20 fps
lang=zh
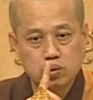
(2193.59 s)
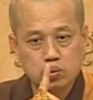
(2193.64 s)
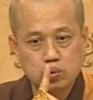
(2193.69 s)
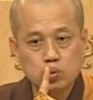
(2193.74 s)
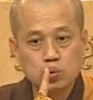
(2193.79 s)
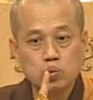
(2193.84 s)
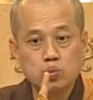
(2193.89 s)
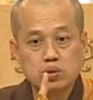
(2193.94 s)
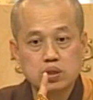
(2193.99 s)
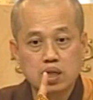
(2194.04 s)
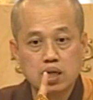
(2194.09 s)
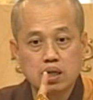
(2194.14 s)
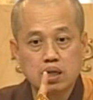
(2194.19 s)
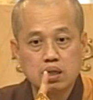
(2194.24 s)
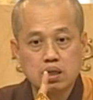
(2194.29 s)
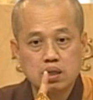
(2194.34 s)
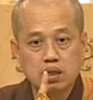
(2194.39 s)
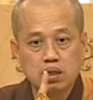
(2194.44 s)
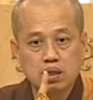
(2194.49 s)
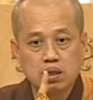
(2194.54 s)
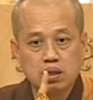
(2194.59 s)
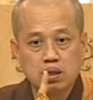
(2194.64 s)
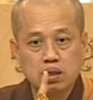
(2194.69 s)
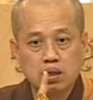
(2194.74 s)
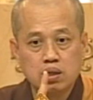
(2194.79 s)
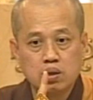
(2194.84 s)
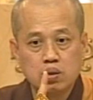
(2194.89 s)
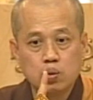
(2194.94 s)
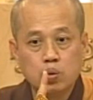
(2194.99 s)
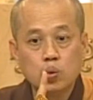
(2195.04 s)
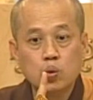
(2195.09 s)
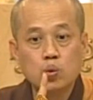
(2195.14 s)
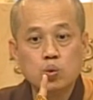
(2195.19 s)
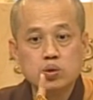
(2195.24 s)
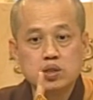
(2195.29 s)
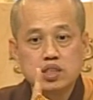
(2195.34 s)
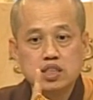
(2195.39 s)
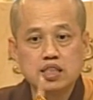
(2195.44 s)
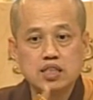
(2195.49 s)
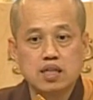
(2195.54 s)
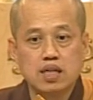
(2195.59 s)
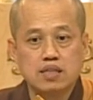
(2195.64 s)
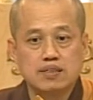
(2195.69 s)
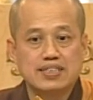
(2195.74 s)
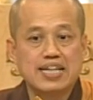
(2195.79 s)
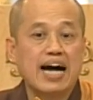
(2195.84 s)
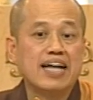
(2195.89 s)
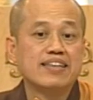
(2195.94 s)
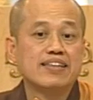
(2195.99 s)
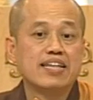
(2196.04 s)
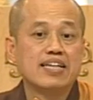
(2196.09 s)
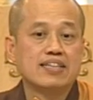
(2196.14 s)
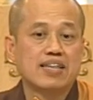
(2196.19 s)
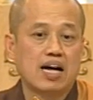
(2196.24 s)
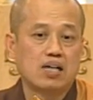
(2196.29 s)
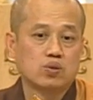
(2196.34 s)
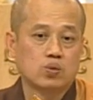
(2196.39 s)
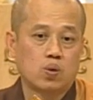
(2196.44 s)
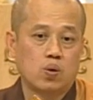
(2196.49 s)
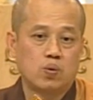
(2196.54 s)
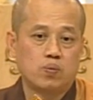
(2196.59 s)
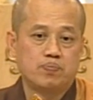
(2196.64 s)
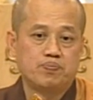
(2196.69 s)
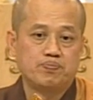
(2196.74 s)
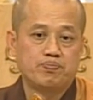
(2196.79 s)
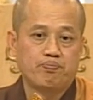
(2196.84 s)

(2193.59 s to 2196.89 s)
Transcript: 入这个呼吸的禅定当中。